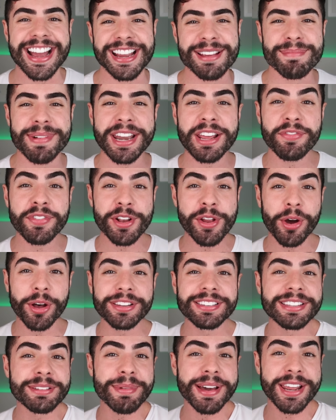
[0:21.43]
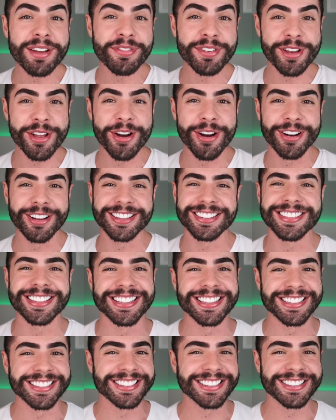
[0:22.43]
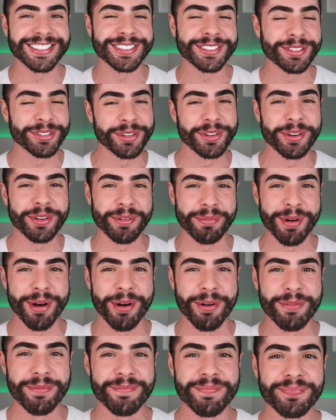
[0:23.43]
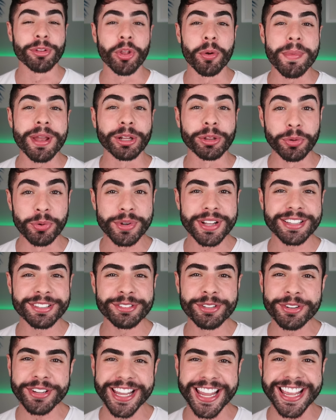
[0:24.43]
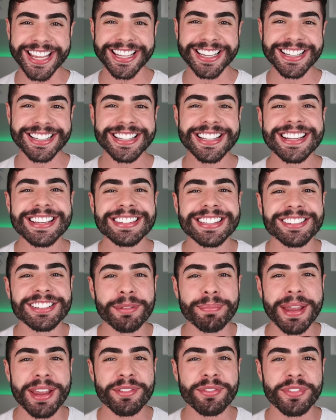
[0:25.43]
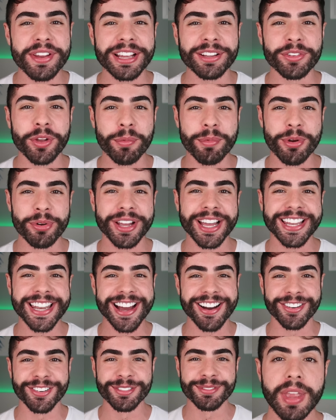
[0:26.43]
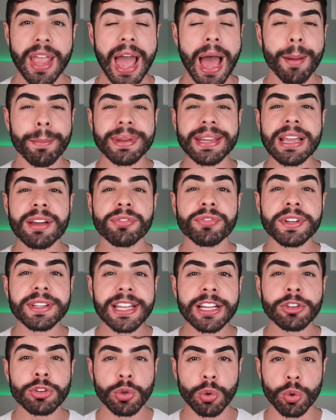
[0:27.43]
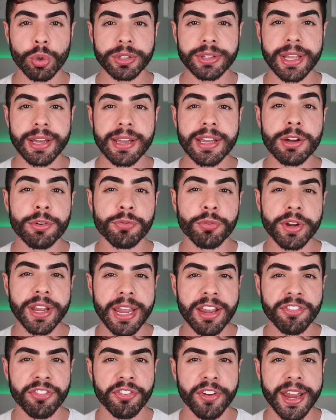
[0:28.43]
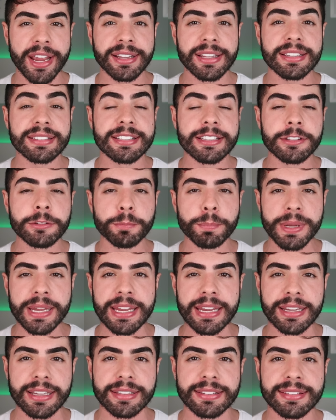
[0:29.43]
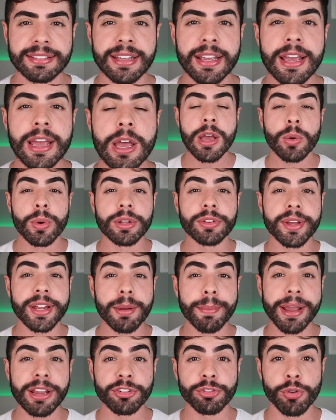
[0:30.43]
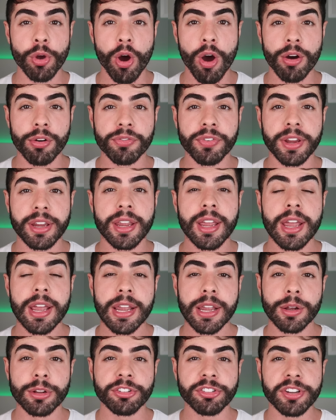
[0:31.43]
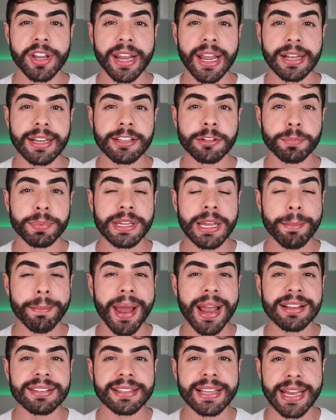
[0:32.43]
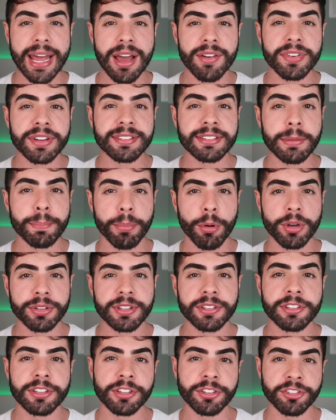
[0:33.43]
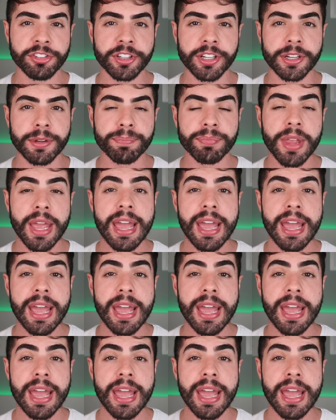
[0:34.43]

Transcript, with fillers: aí maravilhosos e maravilhosas, tudo bom? Meu nome é Lucas Nogueira e seja bem-vindo ao meu canal. A minha vida toda eu fui refém das espinhas espinhas. Quando eu era mais jovem, eu tinha aquela espinha mais grave que se possa existir.